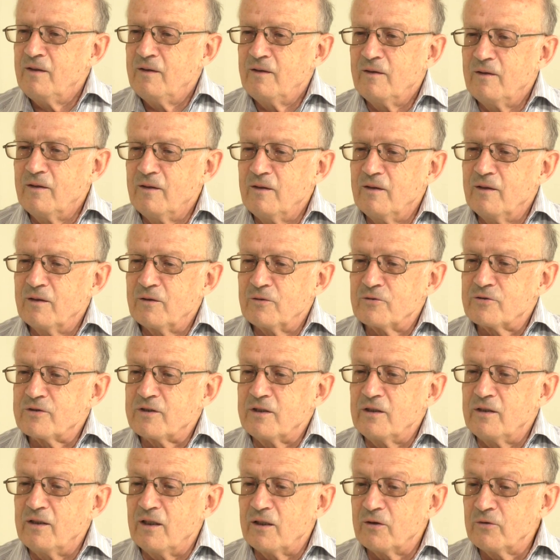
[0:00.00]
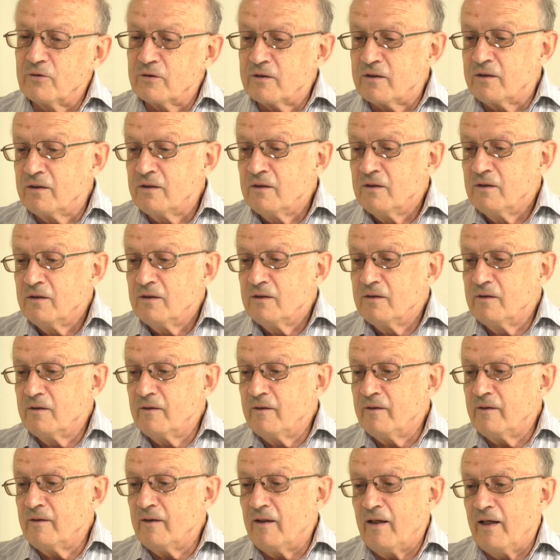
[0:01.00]
русский народ –
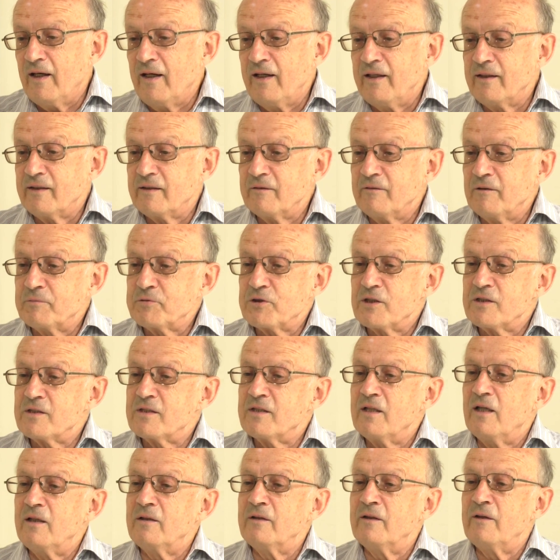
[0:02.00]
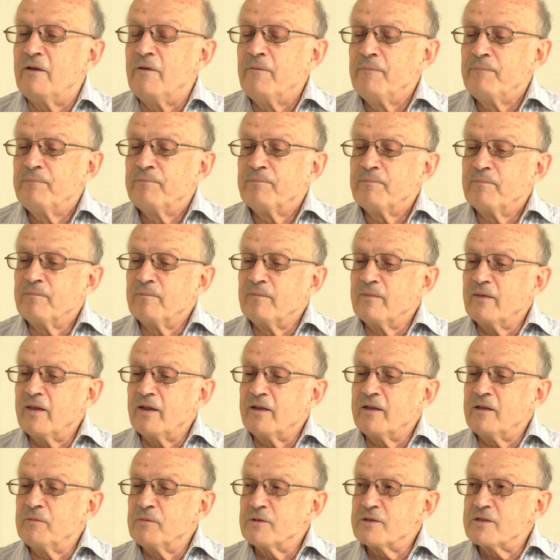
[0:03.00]
Э, а это вообще стало
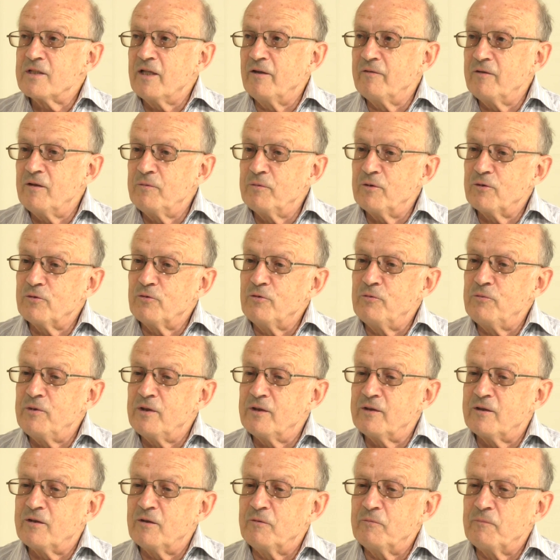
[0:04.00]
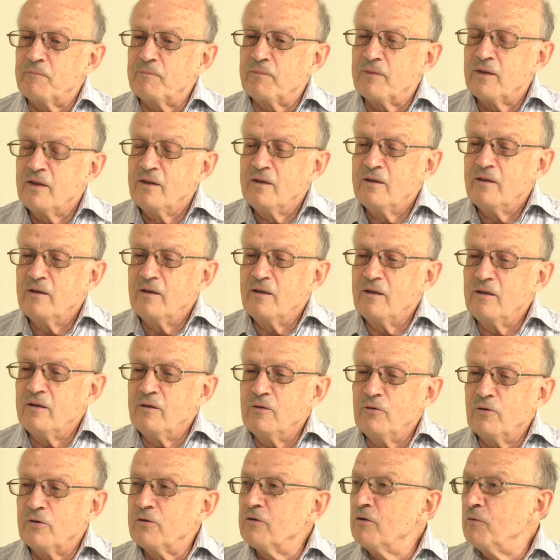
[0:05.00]
таким основным аргументом э,
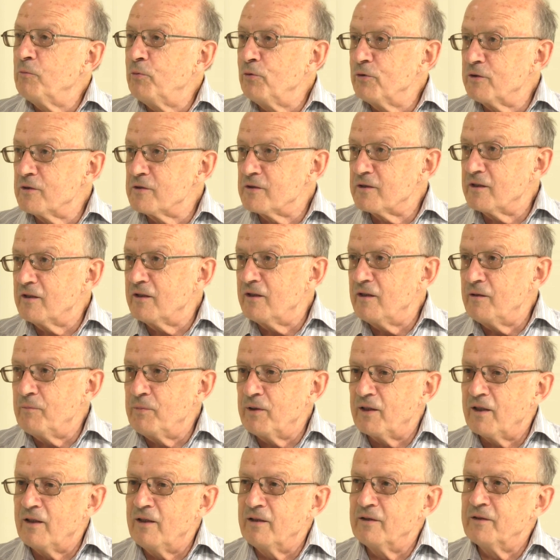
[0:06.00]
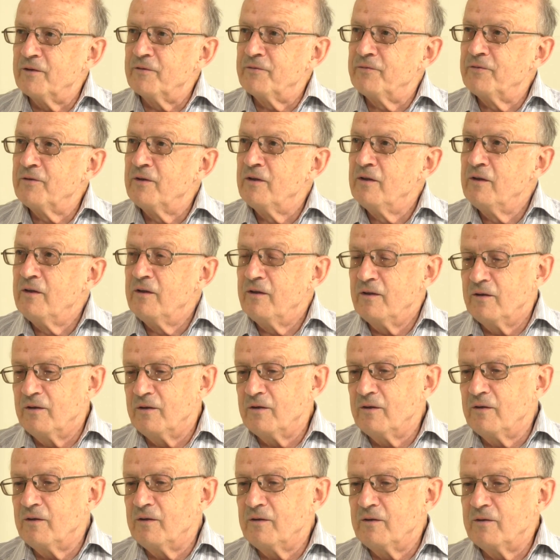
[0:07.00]
около путинских либералов
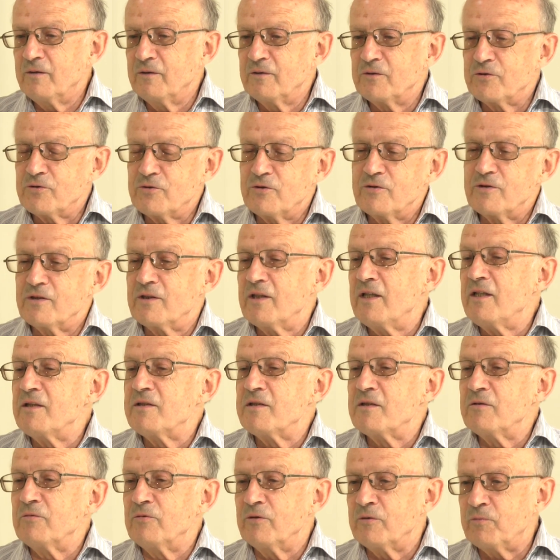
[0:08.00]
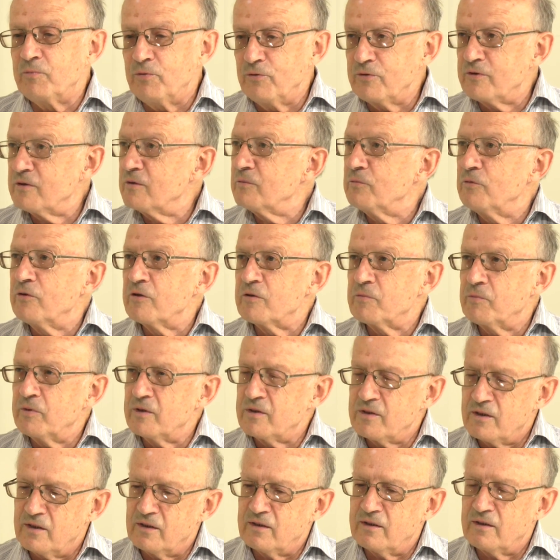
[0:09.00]
э, что, знаете, вот Путин, может
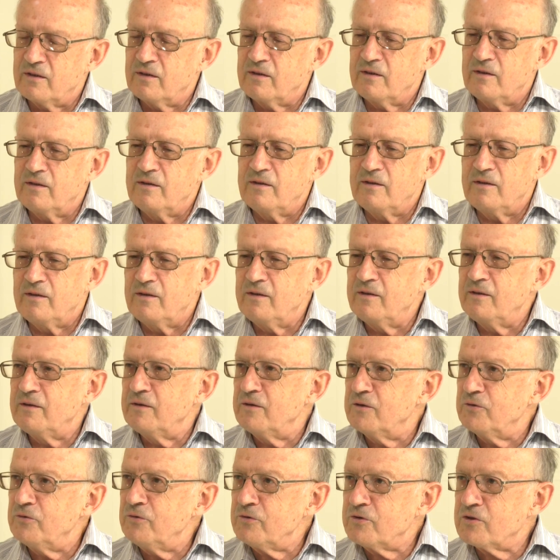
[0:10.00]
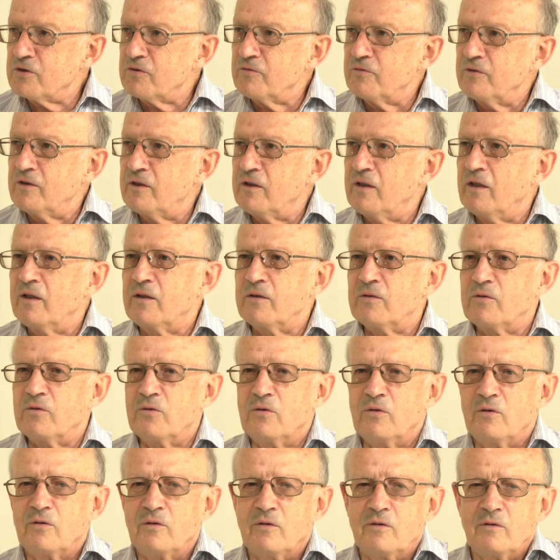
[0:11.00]
быть, это и не лучший вариант,
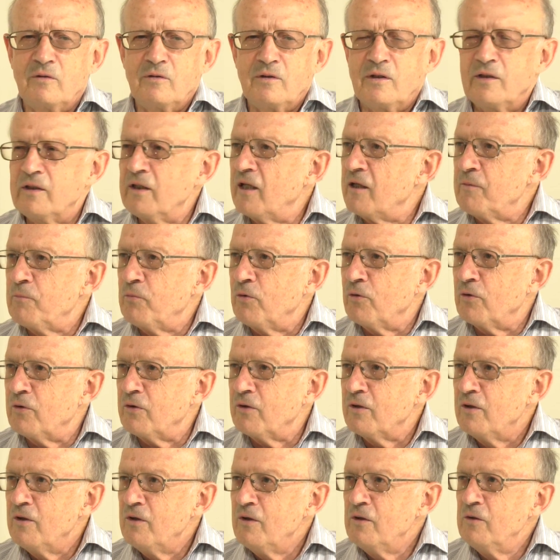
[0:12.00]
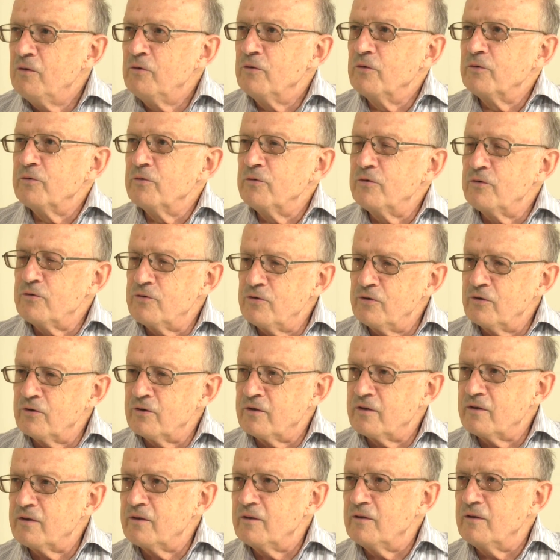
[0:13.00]
но не дай бог, он
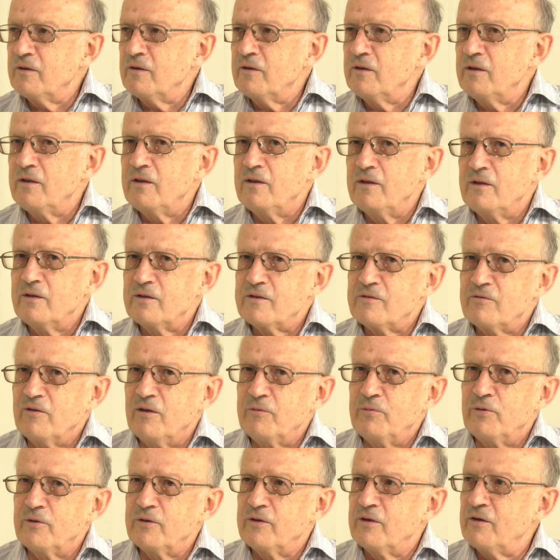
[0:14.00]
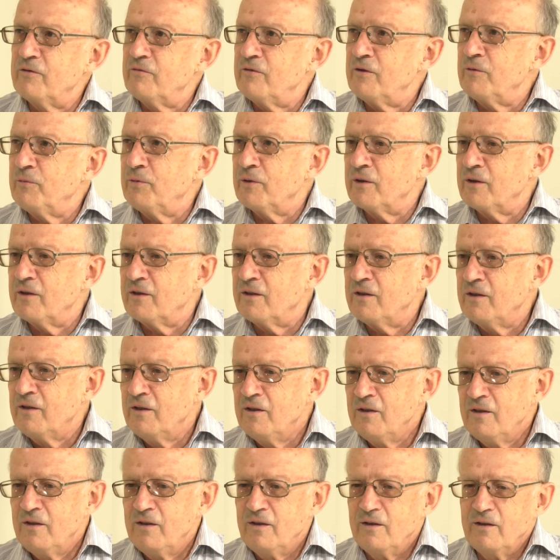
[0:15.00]
уйдет, и свободные выборы,
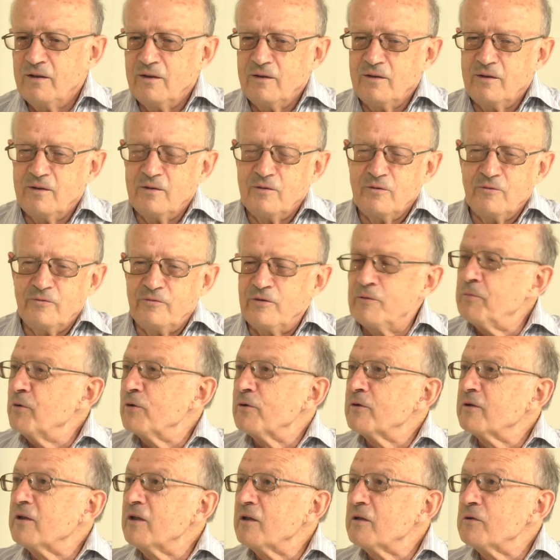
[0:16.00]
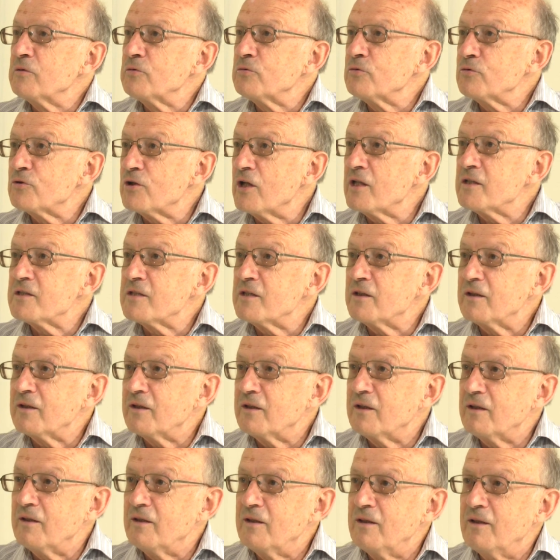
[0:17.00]
выберут каких-нибудь
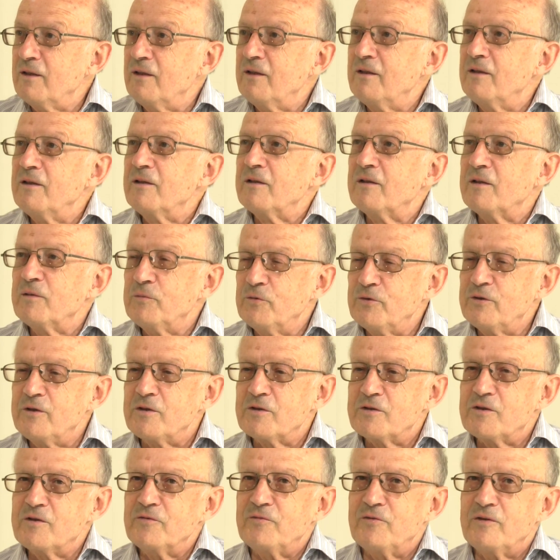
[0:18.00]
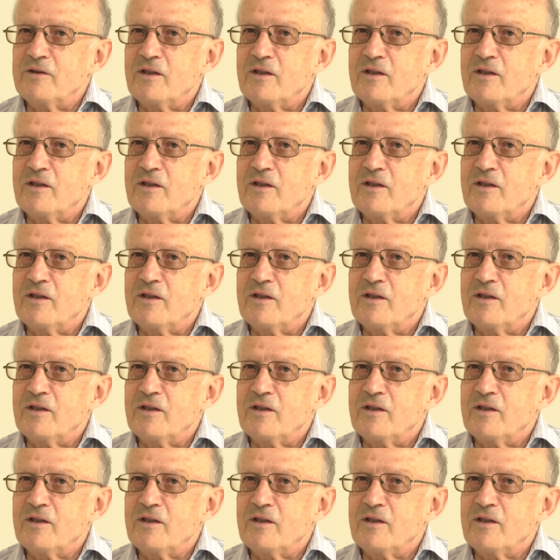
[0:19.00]
ужасных коммунистов и